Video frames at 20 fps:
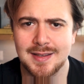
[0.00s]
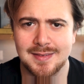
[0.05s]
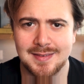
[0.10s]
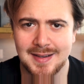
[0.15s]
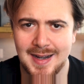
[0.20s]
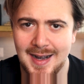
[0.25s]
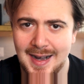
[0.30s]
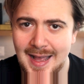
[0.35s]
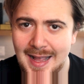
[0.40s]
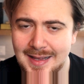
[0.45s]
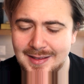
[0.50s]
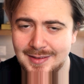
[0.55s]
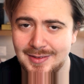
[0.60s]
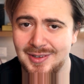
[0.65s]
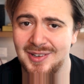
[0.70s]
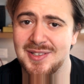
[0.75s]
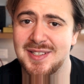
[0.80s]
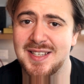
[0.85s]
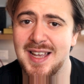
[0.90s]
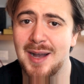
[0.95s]
Tra
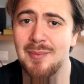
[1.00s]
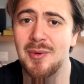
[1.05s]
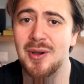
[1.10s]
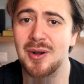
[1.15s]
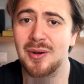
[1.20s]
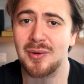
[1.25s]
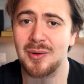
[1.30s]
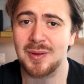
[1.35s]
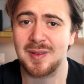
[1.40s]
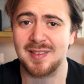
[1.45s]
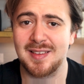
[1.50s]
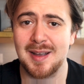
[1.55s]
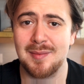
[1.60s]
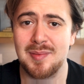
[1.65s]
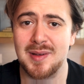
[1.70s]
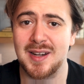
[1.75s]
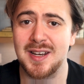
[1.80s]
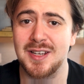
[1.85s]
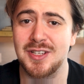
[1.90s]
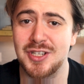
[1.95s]
l'altro siamo in rotta
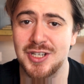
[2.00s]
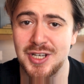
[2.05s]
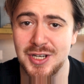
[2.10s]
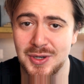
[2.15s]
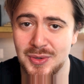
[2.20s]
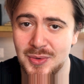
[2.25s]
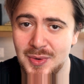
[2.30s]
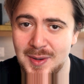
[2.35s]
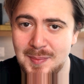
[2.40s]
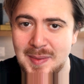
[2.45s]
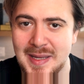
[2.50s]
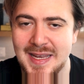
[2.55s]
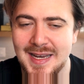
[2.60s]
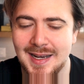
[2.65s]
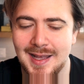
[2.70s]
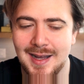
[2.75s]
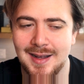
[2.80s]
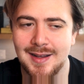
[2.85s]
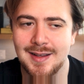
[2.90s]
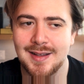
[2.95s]
per i
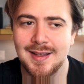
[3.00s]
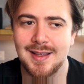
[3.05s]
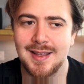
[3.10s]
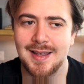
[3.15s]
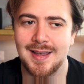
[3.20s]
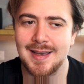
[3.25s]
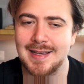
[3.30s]
5000